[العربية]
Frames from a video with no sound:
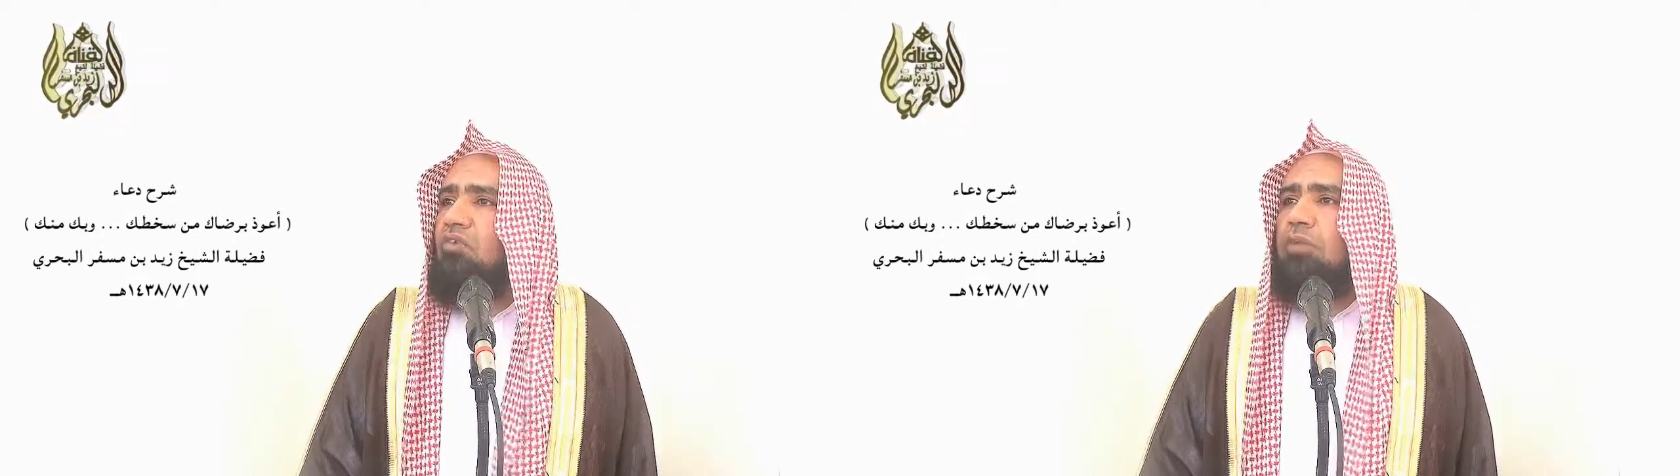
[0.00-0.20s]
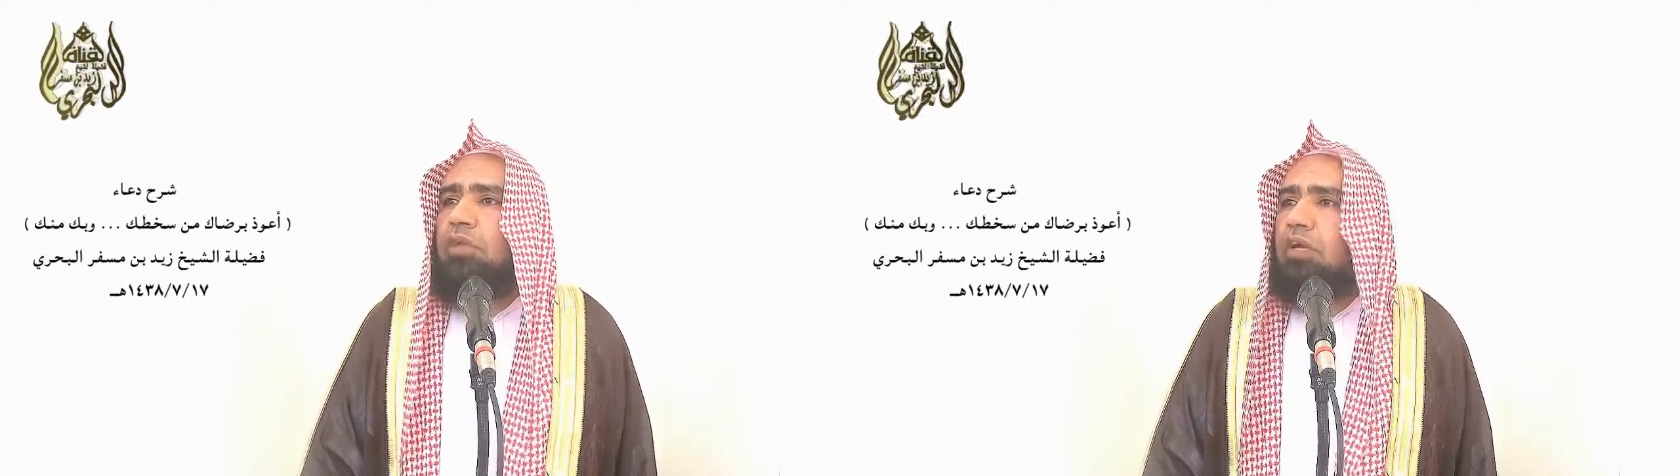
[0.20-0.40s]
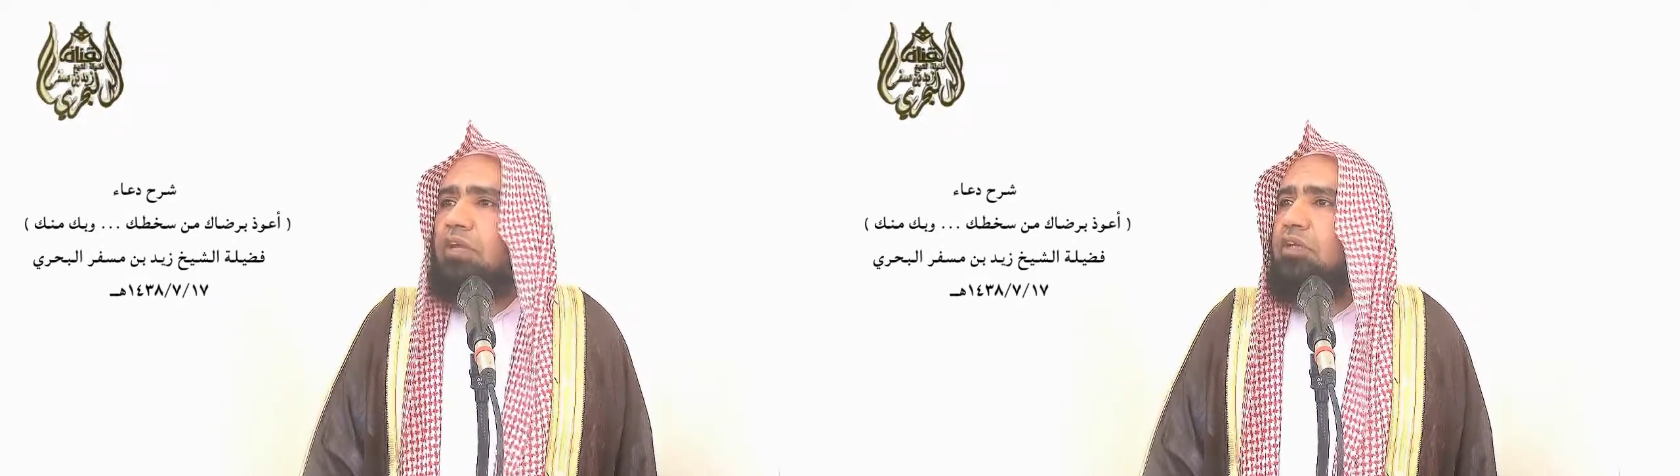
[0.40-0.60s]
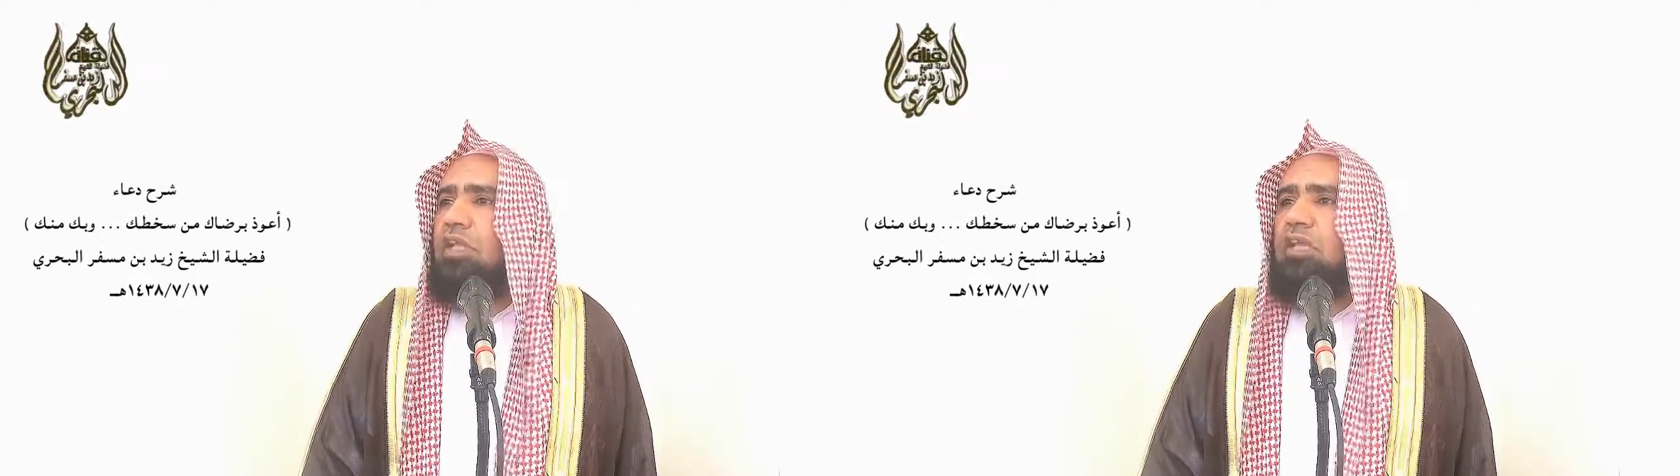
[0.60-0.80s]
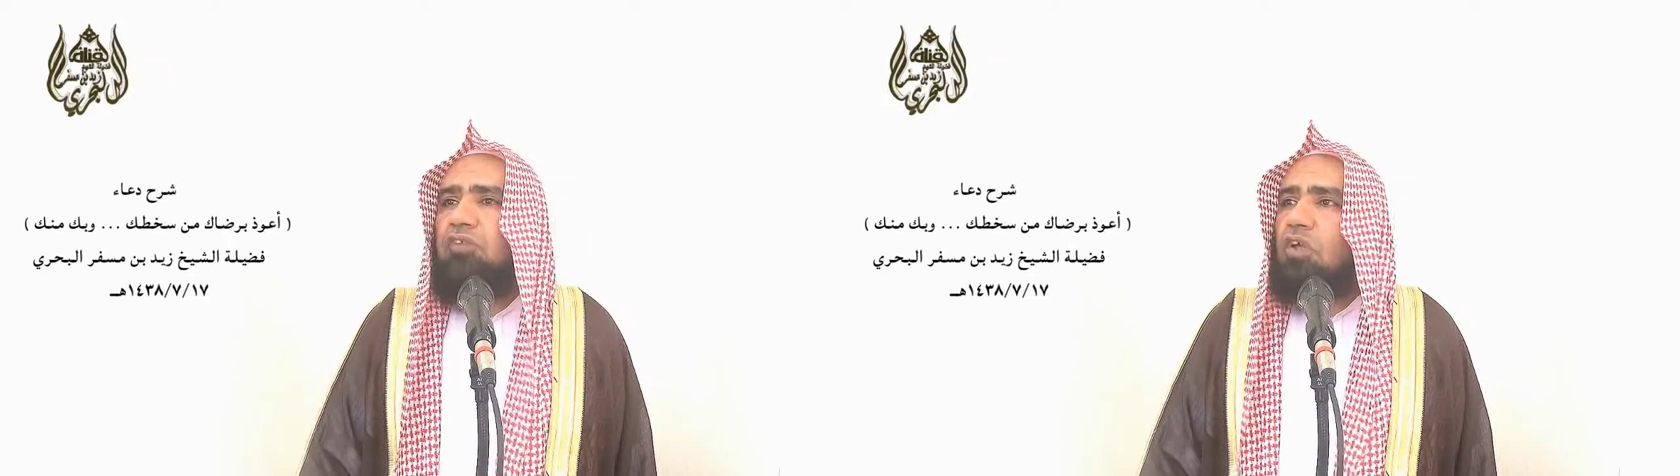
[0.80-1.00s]

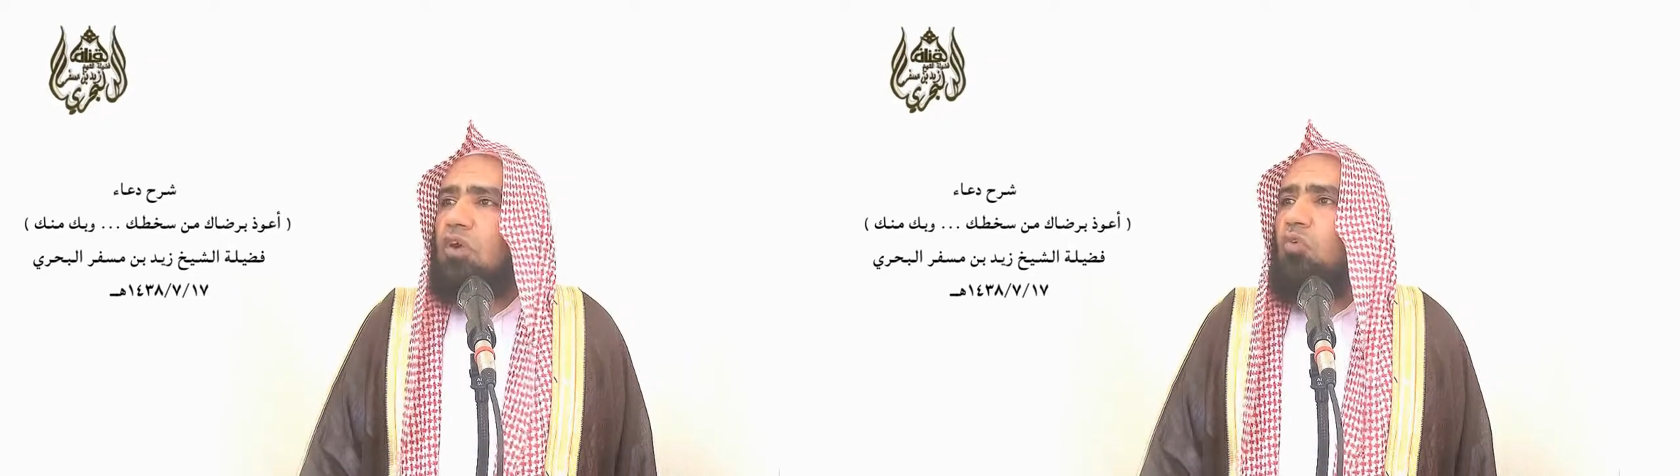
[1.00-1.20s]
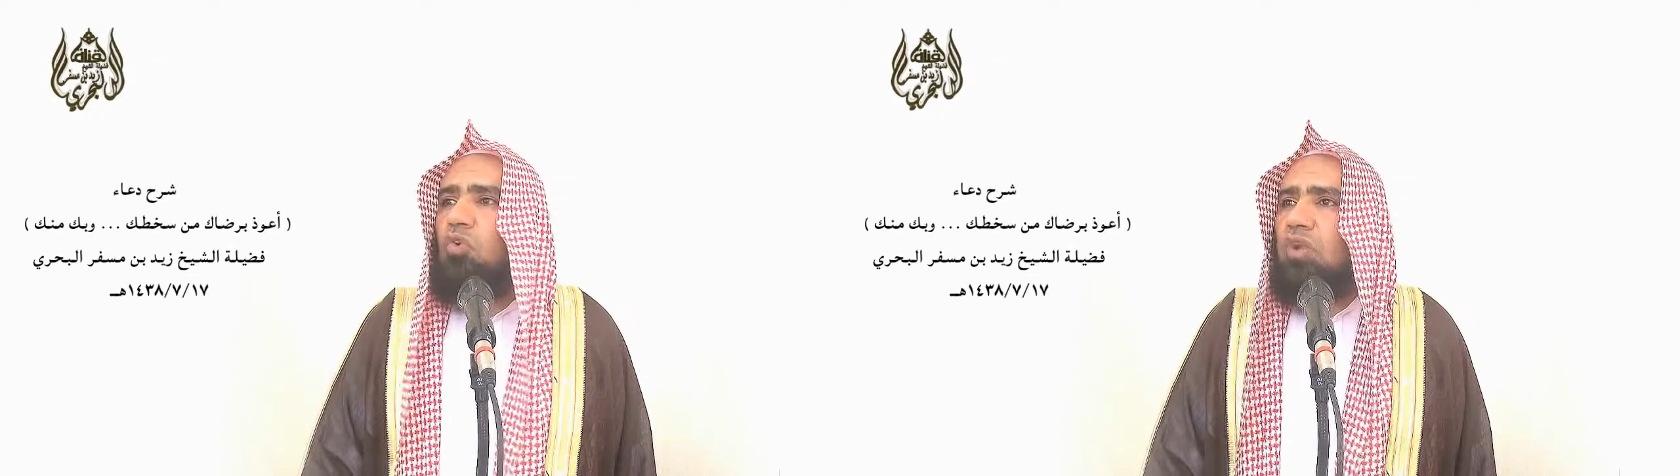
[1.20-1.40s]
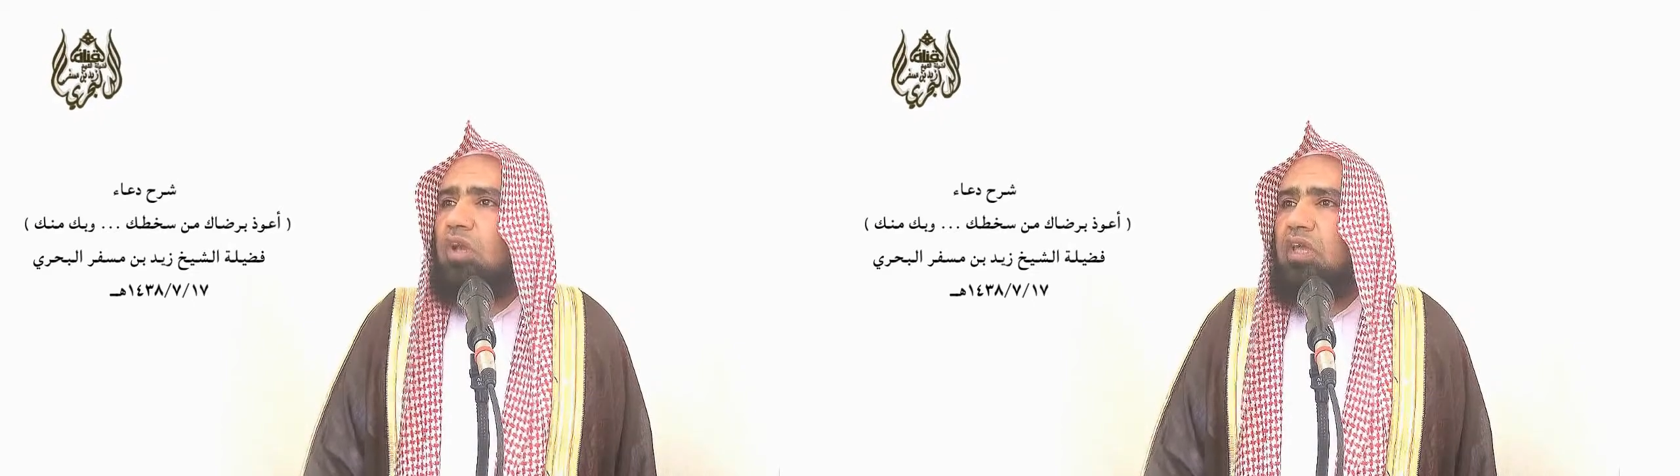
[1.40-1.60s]
وبقدره فيقول